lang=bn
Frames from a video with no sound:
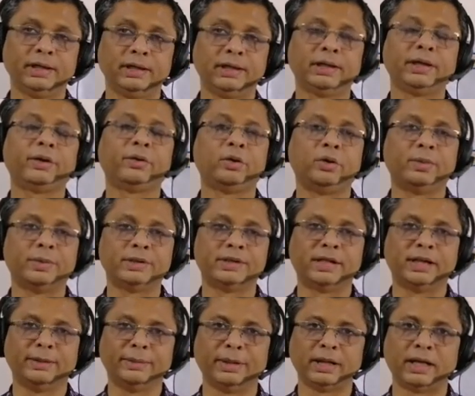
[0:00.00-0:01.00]
কি করবে
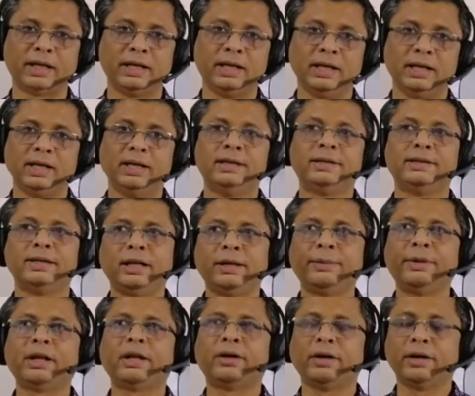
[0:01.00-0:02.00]
ছেলেমেয়েরা
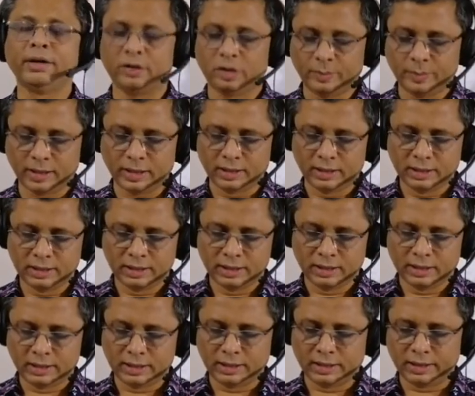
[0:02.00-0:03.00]
ছেলেমেয়েরা হয়তো বা
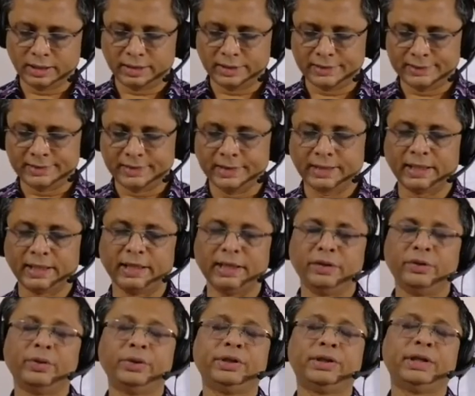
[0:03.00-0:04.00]
সেখানে
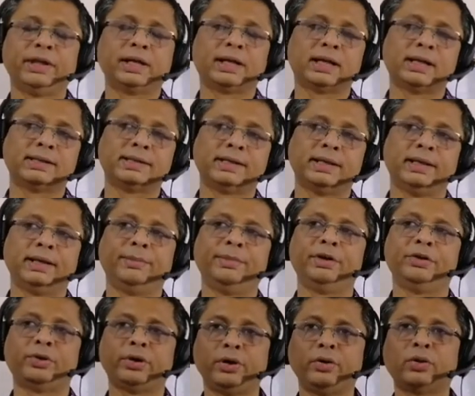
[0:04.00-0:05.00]
দৈত্যের কাছে
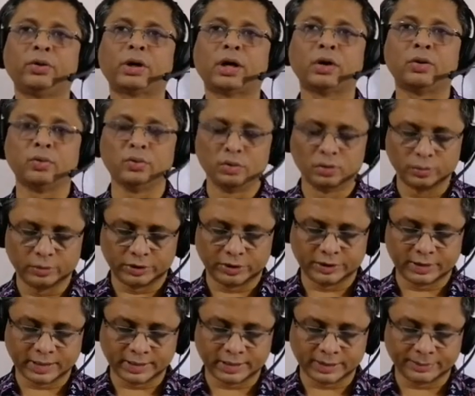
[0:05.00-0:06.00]
ভিতরে ঢোকার অনুমতি
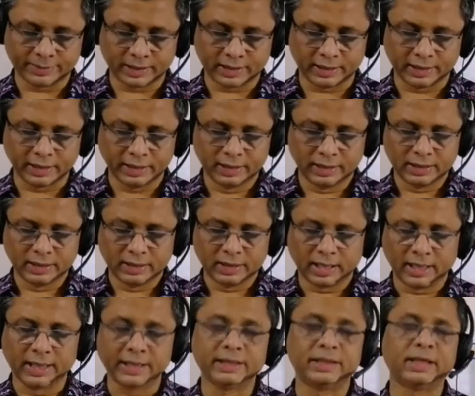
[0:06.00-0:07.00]
চাইতে পারে
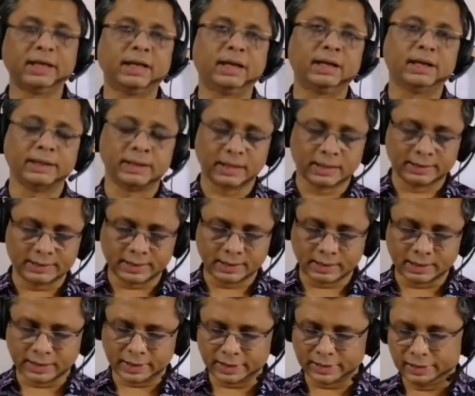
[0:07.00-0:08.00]
আই থিঙ্ক দ্য
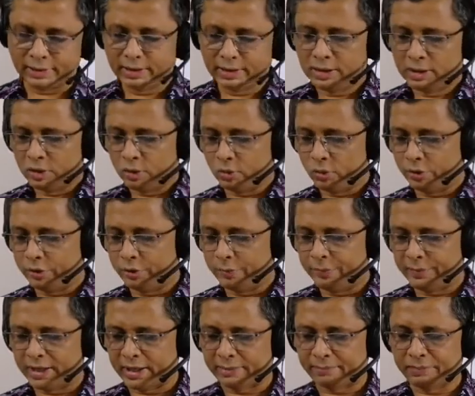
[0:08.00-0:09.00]
চিলড্রেন উড
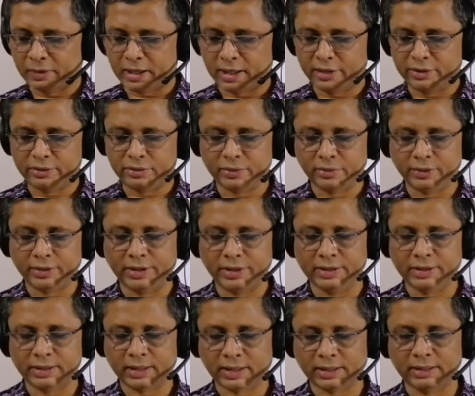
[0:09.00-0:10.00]
মেক প্ল্যান টু
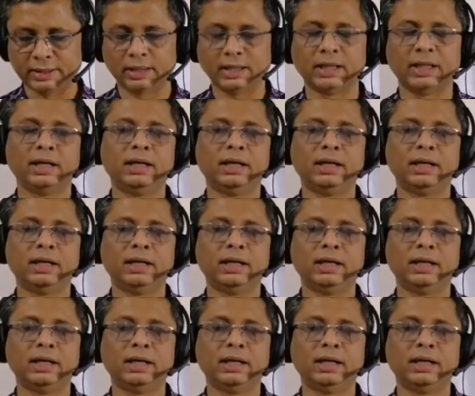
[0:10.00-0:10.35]
ইন্টার দ্য